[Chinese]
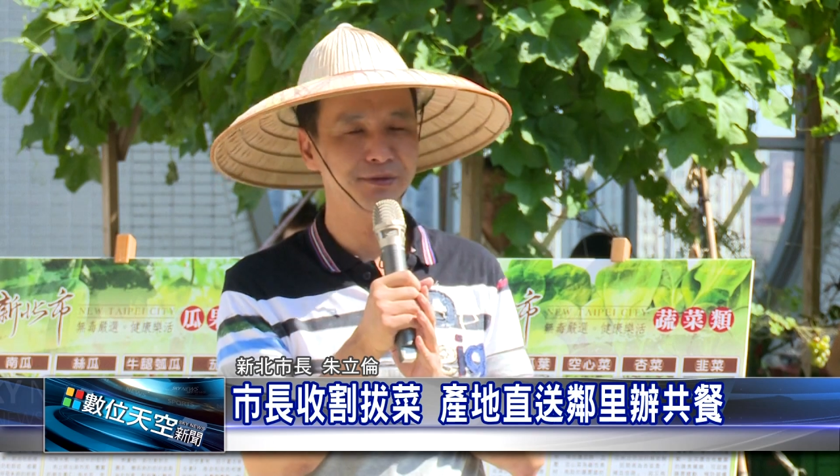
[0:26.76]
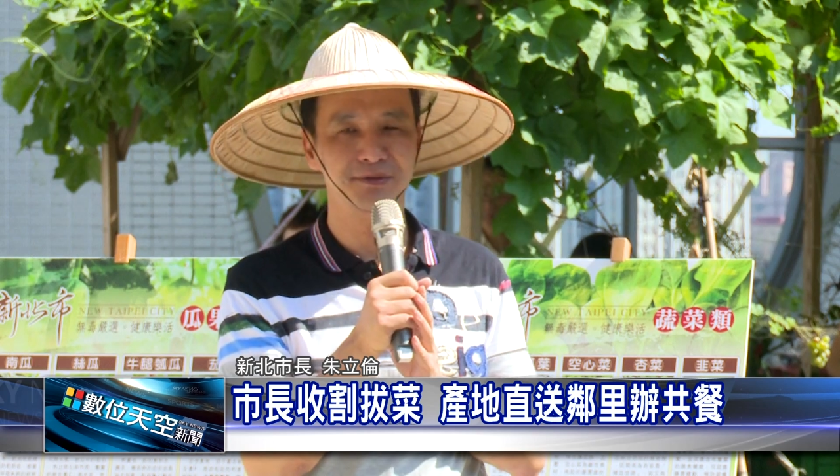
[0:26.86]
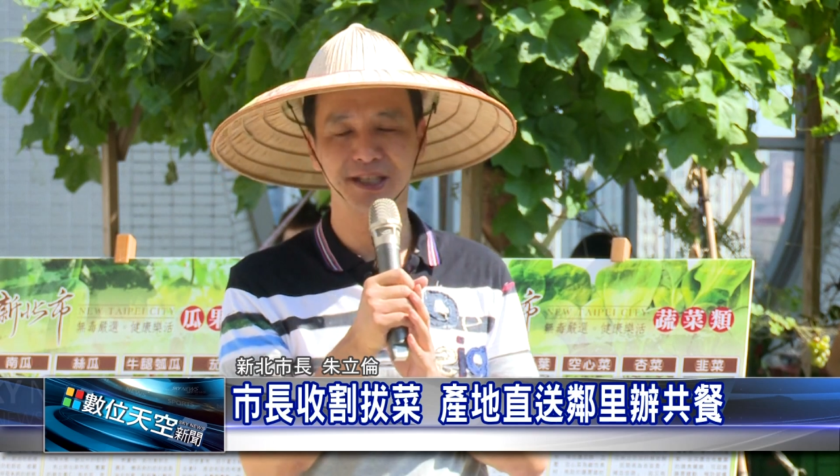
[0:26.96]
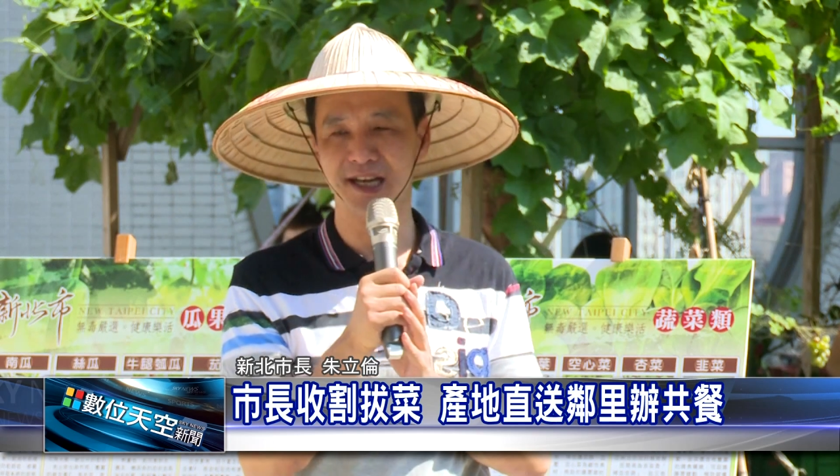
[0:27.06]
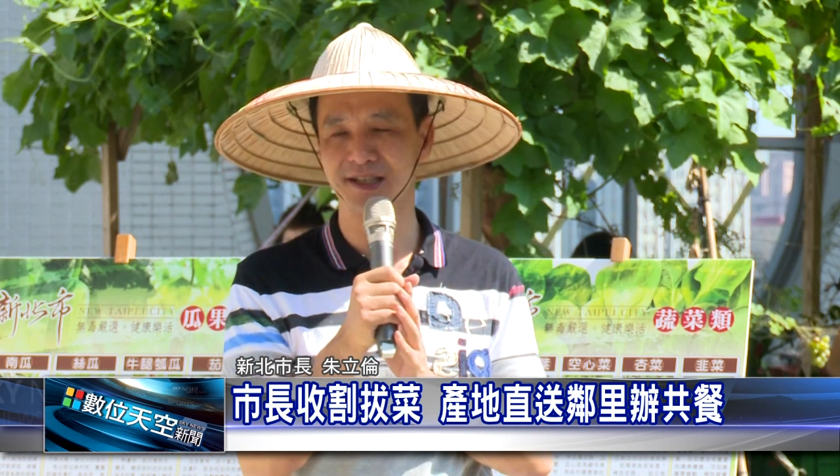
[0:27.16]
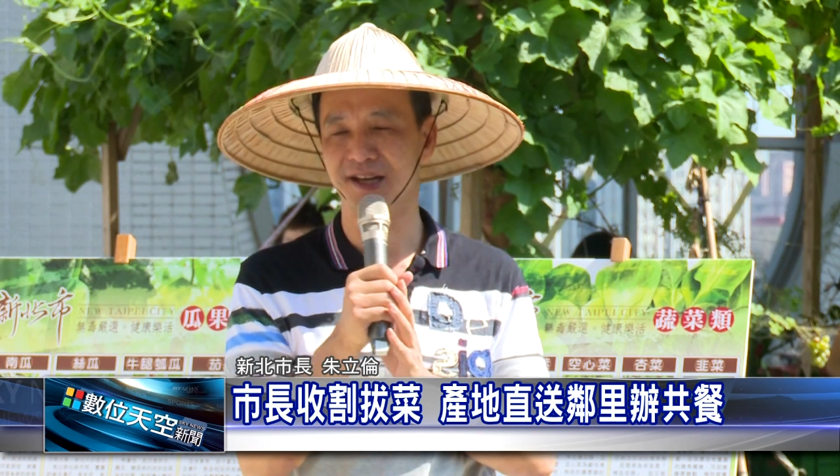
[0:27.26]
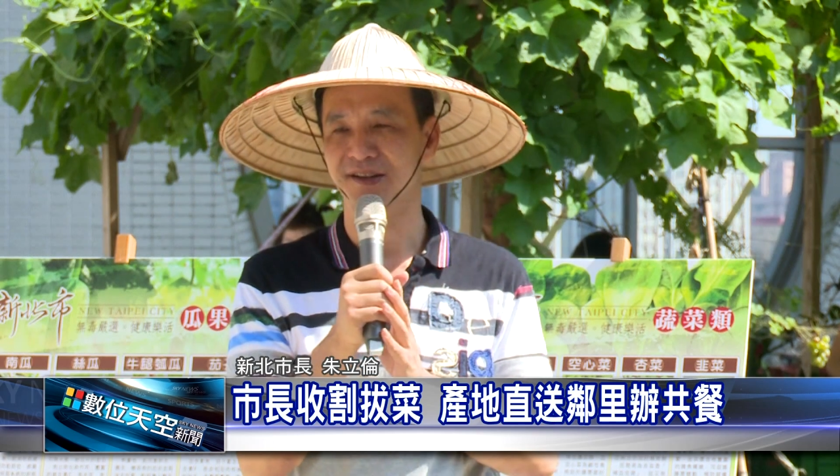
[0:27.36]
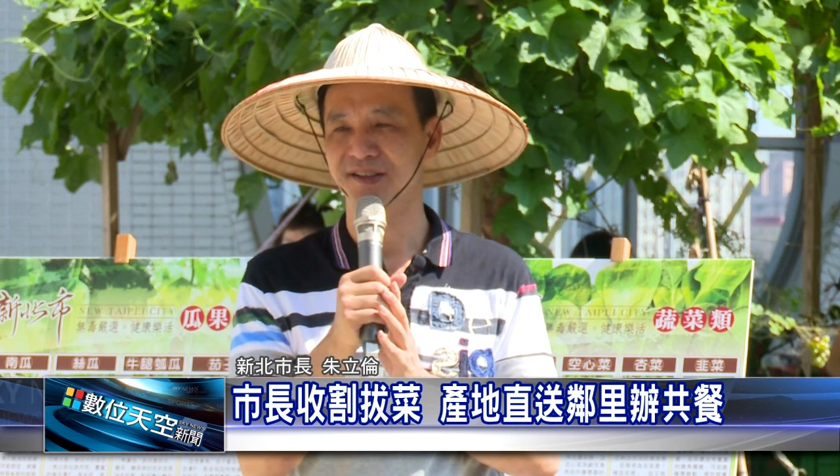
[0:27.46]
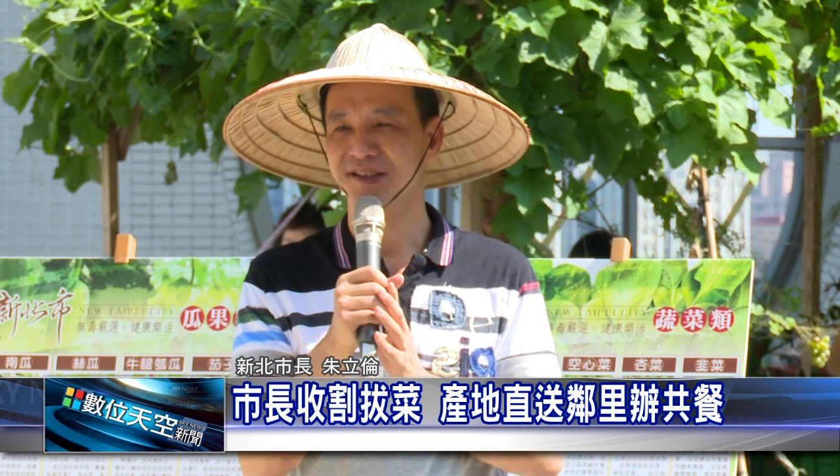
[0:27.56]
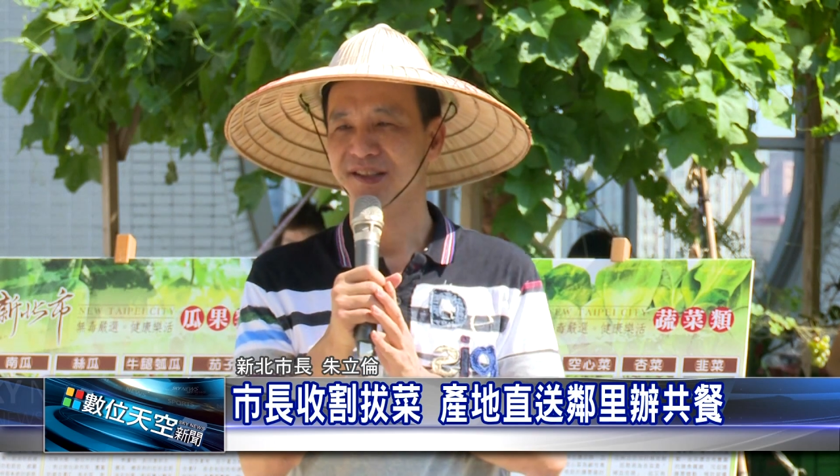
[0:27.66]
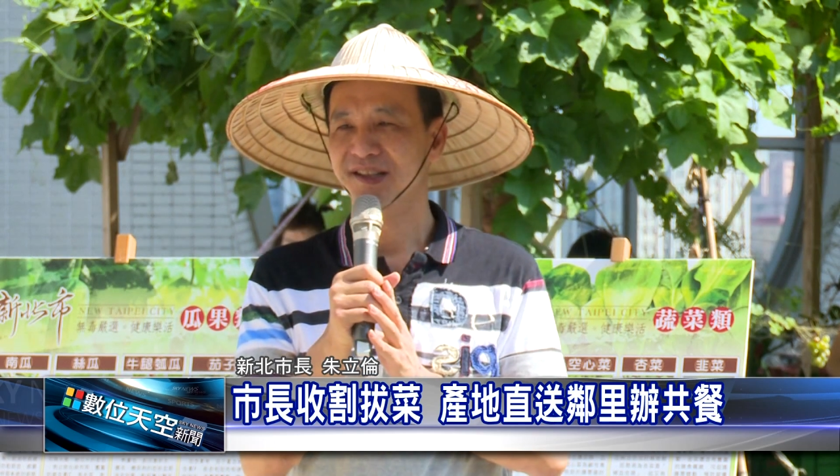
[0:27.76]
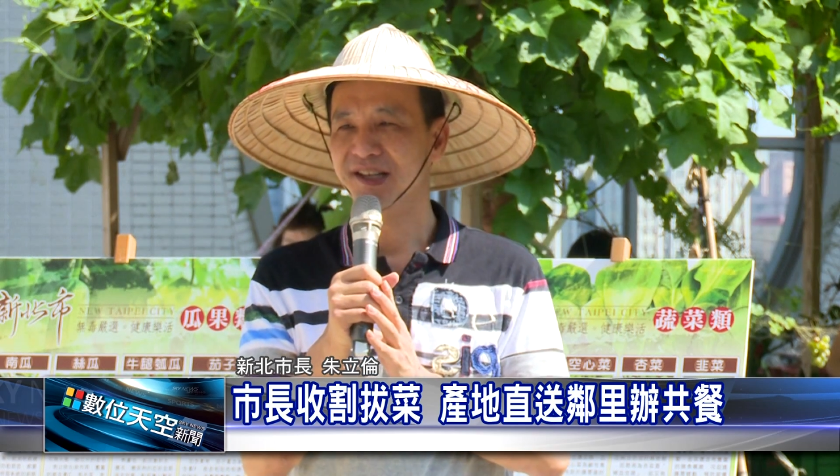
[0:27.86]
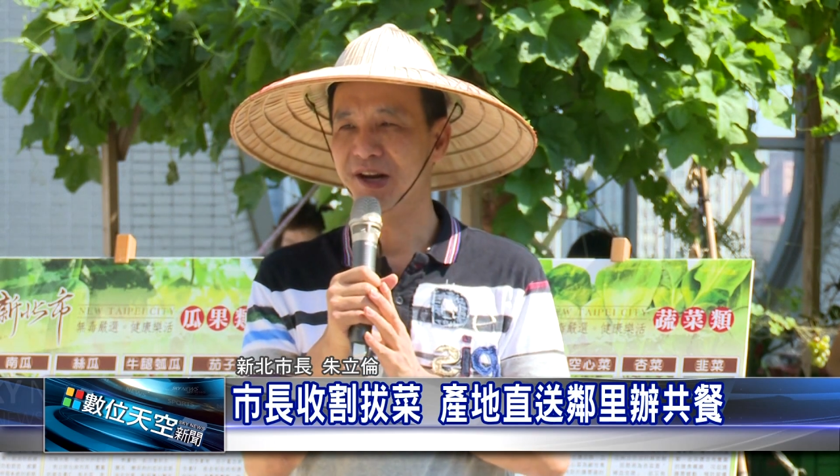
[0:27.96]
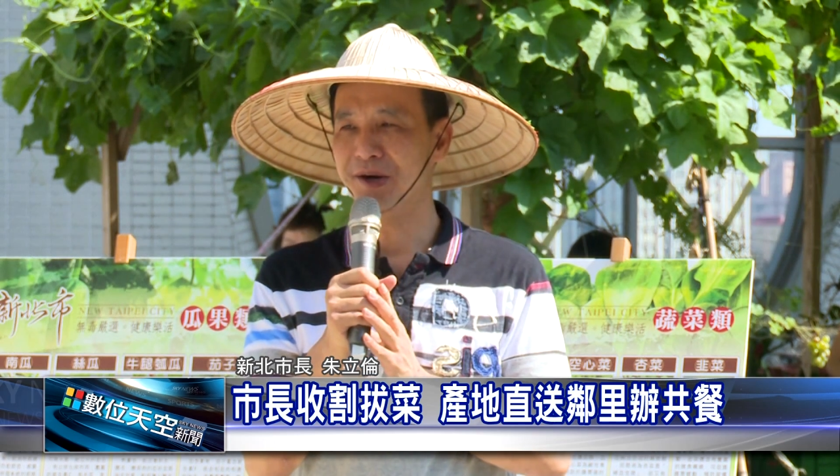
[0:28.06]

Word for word: 除杂草，然